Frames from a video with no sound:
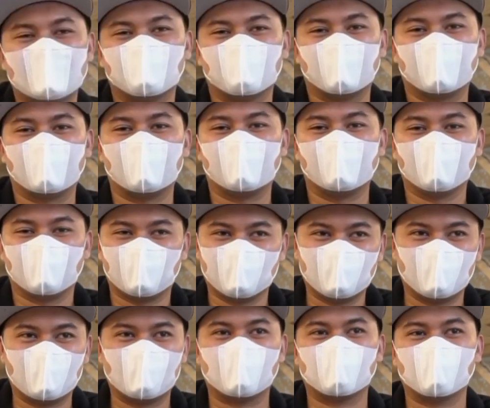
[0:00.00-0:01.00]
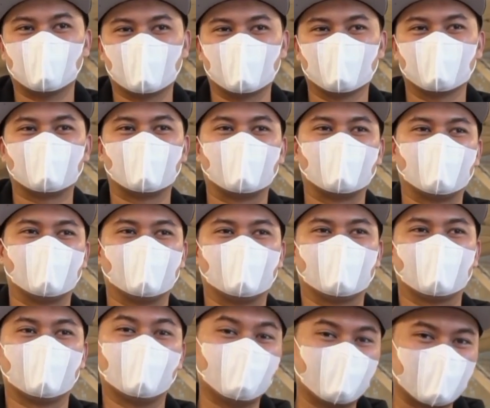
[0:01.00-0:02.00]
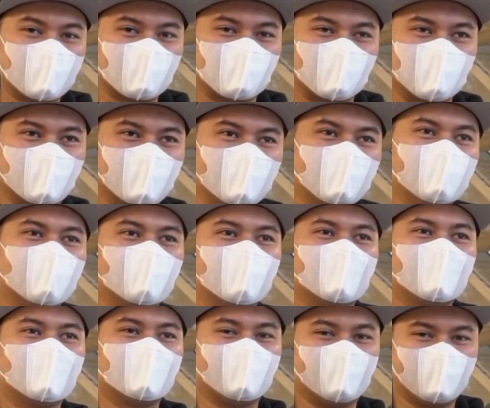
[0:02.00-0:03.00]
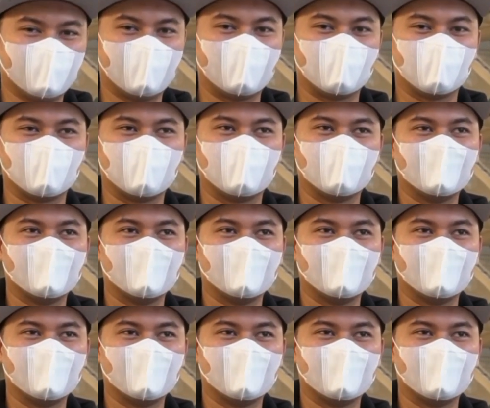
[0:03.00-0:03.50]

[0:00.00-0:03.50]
Maka dari itu gue membuat usaha kafe seputih di Garut.